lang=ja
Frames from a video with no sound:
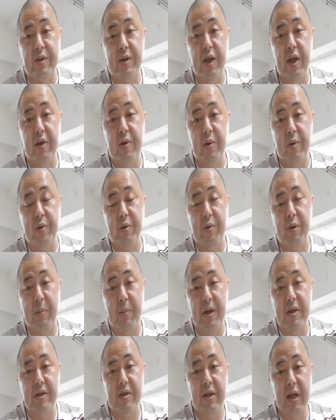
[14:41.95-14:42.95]
ていくことは
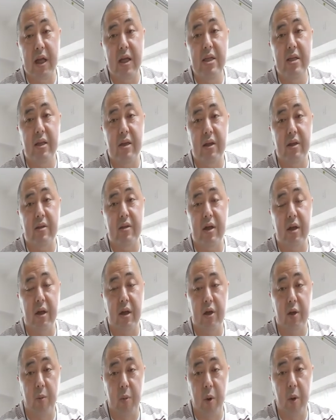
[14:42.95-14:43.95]
まずないんですけれ
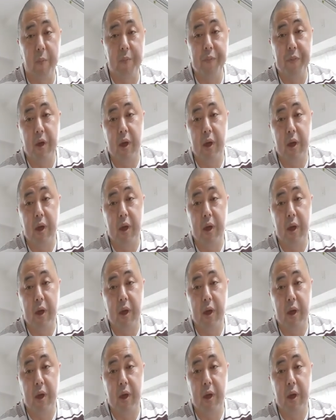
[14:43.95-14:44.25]
ども、